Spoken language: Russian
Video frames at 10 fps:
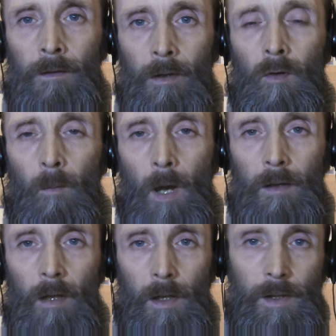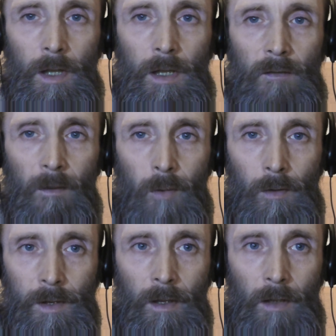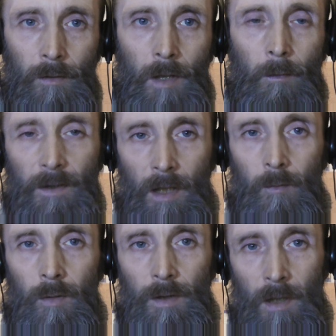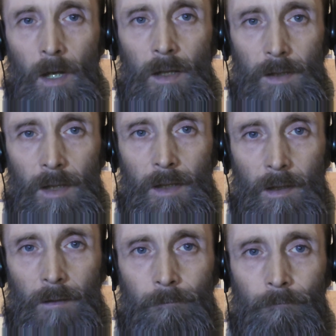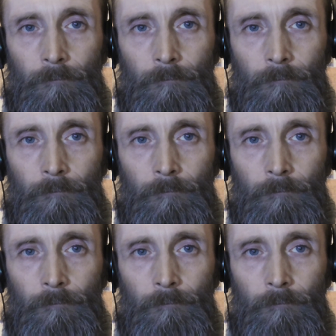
на гуманное решение вопроса, которое потребует немало денег.